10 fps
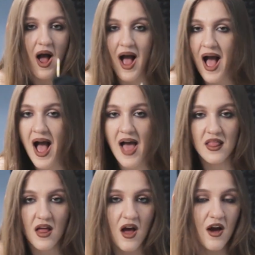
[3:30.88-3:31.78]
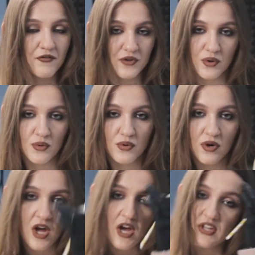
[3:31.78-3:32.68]
I love
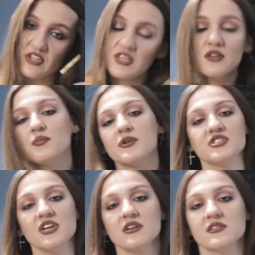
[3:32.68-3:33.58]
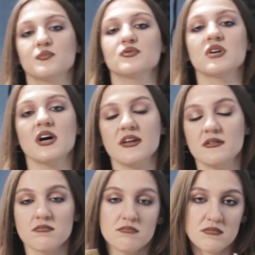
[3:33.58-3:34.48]
you. То есть это упражнение запускает